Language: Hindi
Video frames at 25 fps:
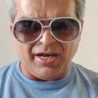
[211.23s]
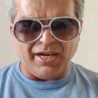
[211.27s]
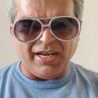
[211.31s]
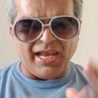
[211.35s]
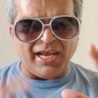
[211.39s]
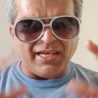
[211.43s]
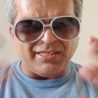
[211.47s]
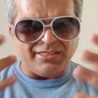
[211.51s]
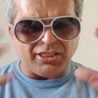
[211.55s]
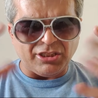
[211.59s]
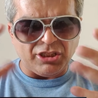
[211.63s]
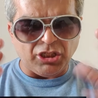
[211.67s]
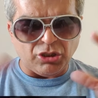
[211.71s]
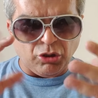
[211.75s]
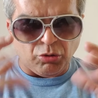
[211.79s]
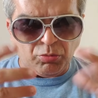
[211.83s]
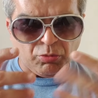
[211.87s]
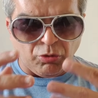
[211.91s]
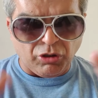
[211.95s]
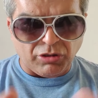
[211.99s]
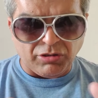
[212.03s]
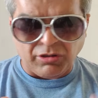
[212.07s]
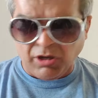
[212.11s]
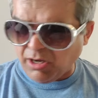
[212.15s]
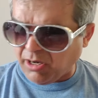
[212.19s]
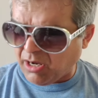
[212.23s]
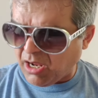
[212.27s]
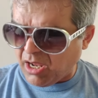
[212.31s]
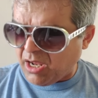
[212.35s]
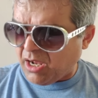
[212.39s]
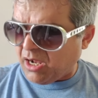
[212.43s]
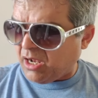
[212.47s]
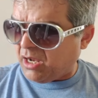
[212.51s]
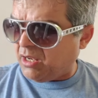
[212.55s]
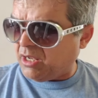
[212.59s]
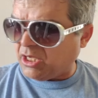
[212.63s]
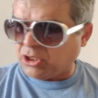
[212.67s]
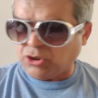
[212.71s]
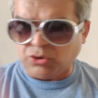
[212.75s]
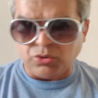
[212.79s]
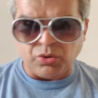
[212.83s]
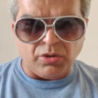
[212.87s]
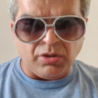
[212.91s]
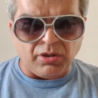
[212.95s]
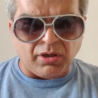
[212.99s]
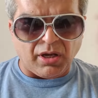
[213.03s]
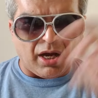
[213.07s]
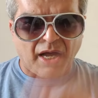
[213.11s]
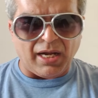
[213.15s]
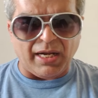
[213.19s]
अरे ऐसे ऐसे तो तुमको
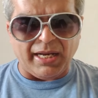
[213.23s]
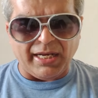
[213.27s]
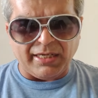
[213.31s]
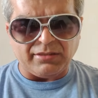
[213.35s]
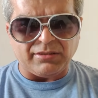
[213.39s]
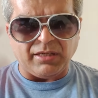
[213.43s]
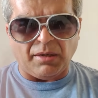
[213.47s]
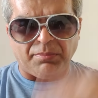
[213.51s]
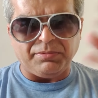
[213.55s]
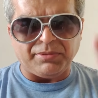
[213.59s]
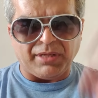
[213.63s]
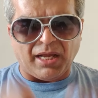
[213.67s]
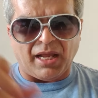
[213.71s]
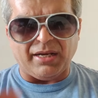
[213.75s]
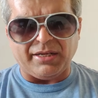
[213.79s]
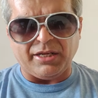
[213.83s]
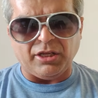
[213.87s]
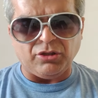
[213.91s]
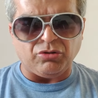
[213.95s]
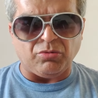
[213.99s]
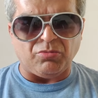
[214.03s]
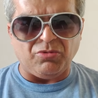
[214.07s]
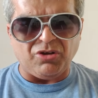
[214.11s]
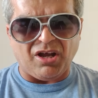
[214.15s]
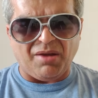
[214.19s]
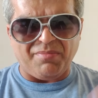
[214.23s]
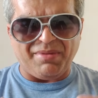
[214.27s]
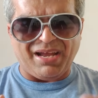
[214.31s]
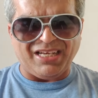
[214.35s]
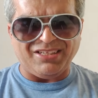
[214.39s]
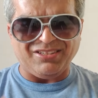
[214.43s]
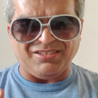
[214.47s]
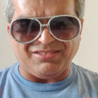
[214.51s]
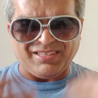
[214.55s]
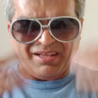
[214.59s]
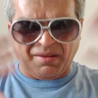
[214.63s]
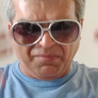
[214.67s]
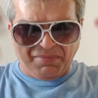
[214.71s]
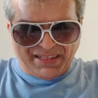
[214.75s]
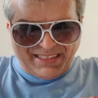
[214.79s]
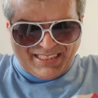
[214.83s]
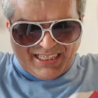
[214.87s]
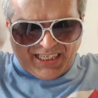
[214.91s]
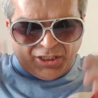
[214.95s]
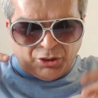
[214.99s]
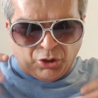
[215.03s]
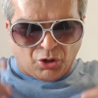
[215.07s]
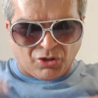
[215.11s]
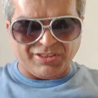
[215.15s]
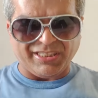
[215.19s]
लहसुन गार्लिक सब डाल के तुम लोग भैंस सब
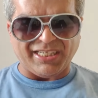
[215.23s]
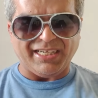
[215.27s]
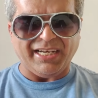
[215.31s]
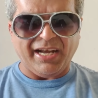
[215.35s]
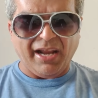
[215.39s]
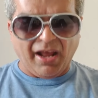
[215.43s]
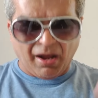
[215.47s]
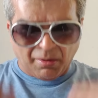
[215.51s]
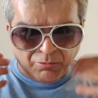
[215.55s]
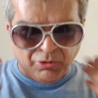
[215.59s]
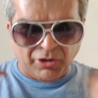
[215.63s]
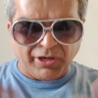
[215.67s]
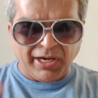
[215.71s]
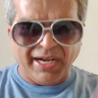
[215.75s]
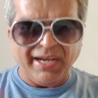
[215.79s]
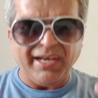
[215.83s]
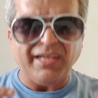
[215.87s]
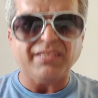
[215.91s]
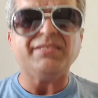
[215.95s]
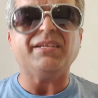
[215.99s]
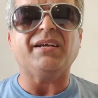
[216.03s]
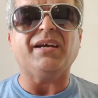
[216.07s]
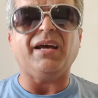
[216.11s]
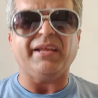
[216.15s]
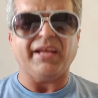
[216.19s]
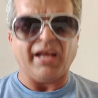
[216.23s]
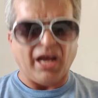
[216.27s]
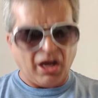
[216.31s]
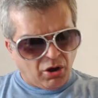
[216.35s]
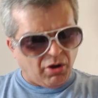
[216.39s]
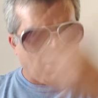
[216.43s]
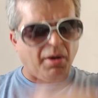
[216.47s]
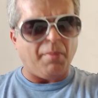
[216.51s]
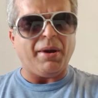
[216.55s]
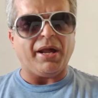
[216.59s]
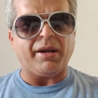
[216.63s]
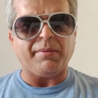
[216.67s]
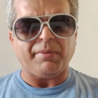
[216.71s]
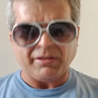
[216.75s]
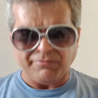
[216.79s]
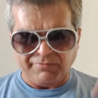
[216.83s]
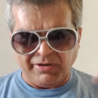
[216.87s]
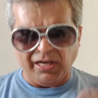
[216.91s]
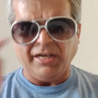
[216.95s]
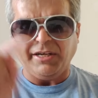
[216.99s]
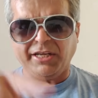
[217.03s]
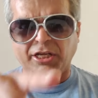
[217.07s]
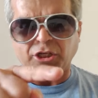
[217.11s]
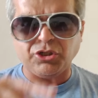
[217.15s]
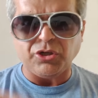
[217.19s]
अंदर टॉक्सिटी हम लोग इंडियंस निकालेंगे आओ हमारे
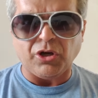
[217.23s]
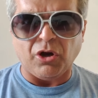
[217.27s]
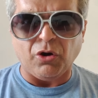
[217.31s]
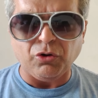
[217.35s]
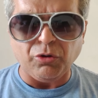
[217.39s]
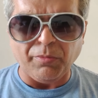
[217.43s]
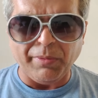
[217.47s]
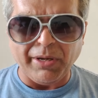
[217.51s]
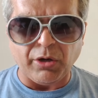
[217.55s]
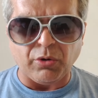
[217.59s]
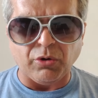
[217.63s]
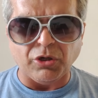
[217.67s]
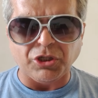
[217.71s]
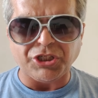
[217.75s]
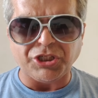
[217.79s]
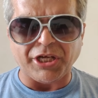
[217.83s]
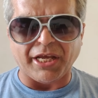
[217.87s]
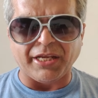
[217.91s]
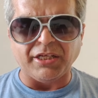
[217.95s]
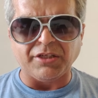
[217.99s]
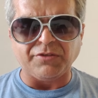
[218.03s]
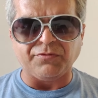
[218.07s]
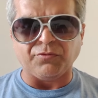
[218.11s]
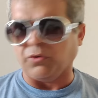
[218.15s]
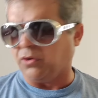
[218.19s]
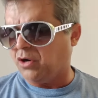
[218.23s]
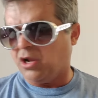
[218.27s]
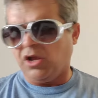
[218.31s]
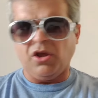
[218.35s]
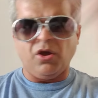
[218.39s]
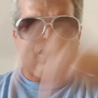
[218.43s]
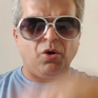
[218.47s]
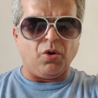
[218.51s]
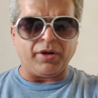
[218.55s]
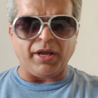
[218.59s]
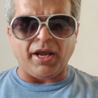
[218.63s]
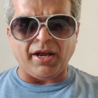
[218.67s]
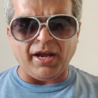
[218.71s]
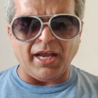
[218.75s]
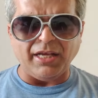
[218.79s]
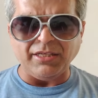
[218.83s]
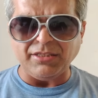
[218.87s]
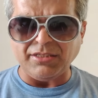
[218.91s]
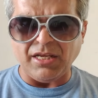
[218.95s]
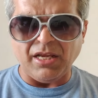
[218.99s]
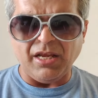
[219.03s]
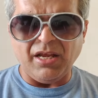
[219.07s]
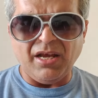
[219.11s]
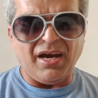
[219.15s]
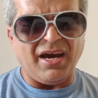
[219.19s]
पास वील टीच यू हाउ टू मेक गुड चाइनीज फूड ओके
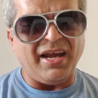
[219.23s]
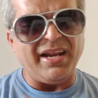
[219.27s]
गाइस